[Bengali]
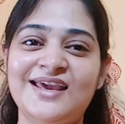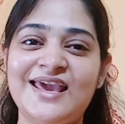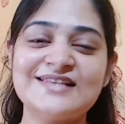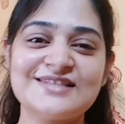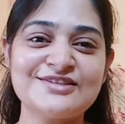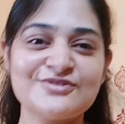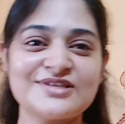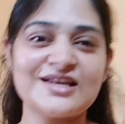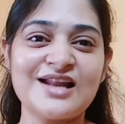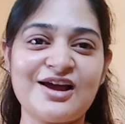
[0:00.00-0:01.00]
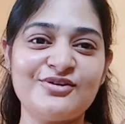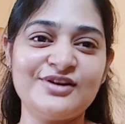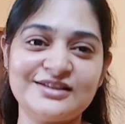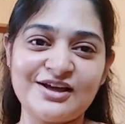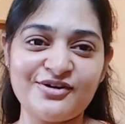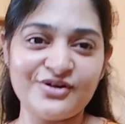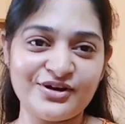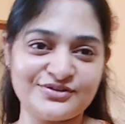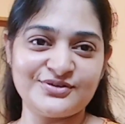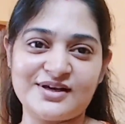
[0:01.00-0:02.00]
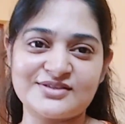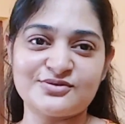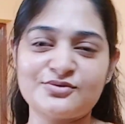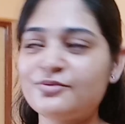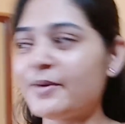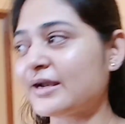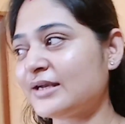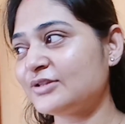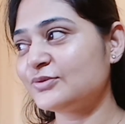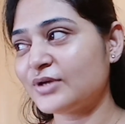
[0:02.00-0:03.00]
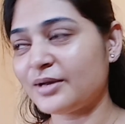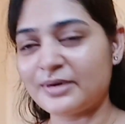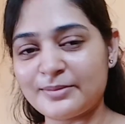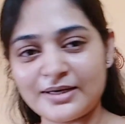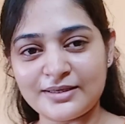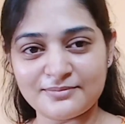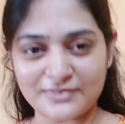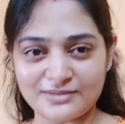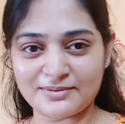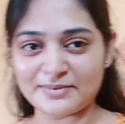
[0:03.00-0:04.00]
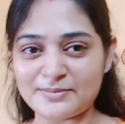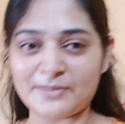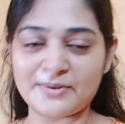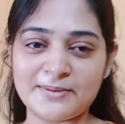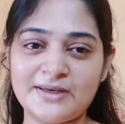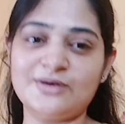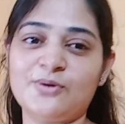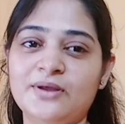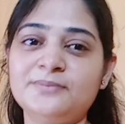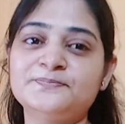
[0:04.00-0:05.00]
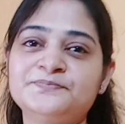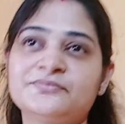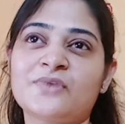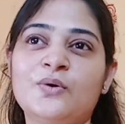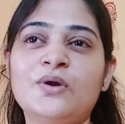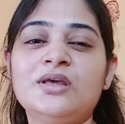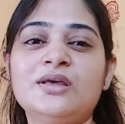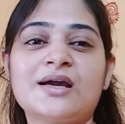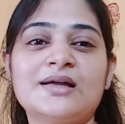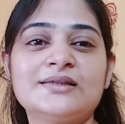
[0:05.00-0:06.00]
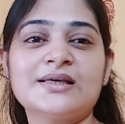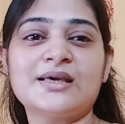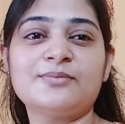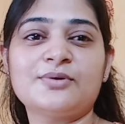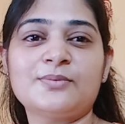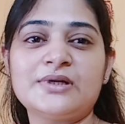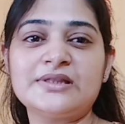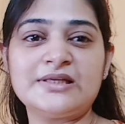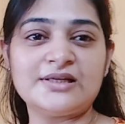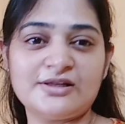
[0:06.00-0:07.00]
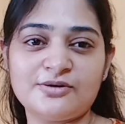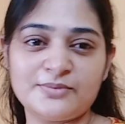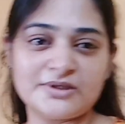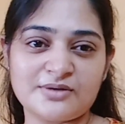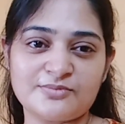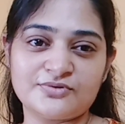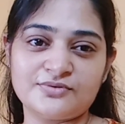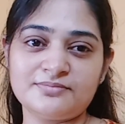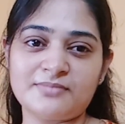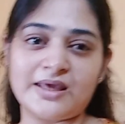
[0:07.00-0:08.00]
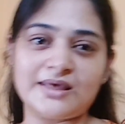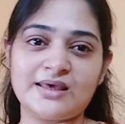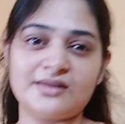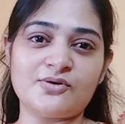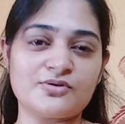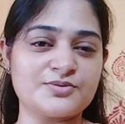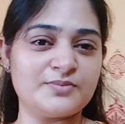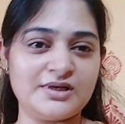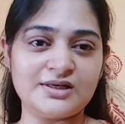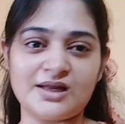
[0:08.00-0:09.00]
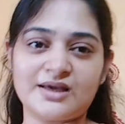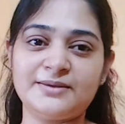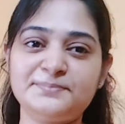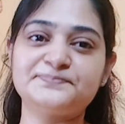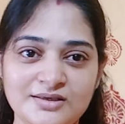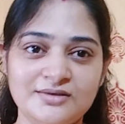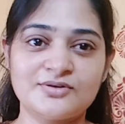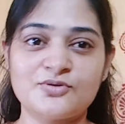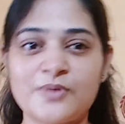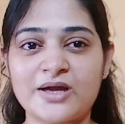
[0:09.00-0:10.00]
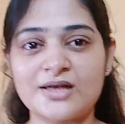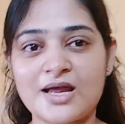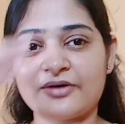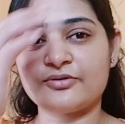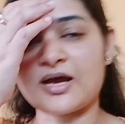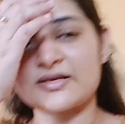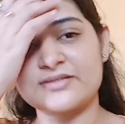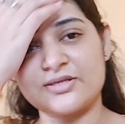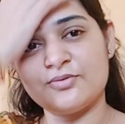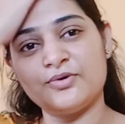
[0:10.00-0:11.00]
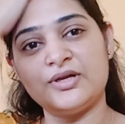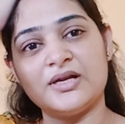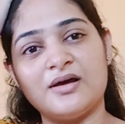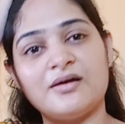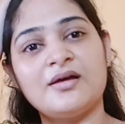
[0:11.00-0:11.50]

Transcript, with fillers: এই সিচুয়েশান না হলে তাও হয়তো আসতো খুব একটা দূরে আমার বাড়ি মানে আমার বাবার বাড়ি নয় ওই এখান থেকে মোটামুটি তিন কিলোমিটার মতো বাইকে দশ মিনিট লাগে খুব একটা এখন আসতেও বলি না